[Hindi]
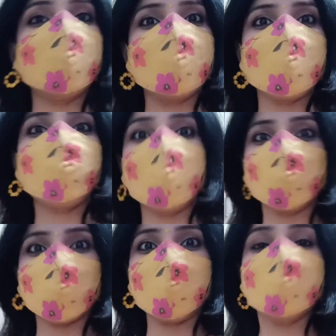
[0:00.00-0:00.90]
हल्दी का
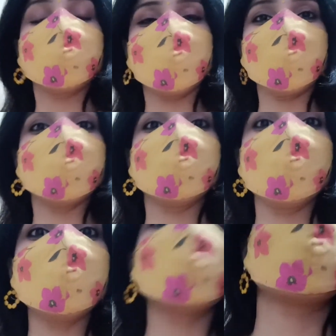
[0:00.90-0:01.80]
फंक्शन है जी हाँ दीदी
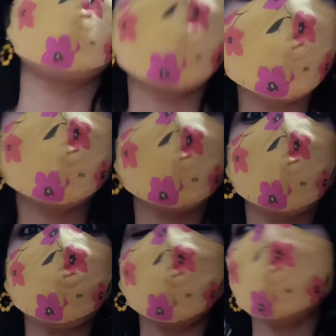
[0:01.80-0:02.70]
की जिठानी के
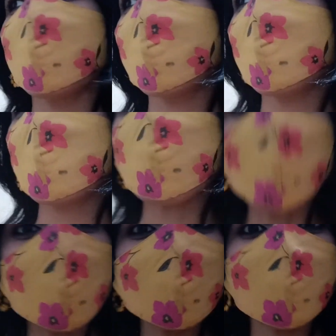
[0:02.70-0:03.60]
यहाँ पे
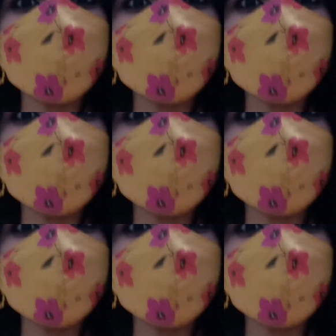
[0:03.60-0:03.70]
बड़ी दीदी के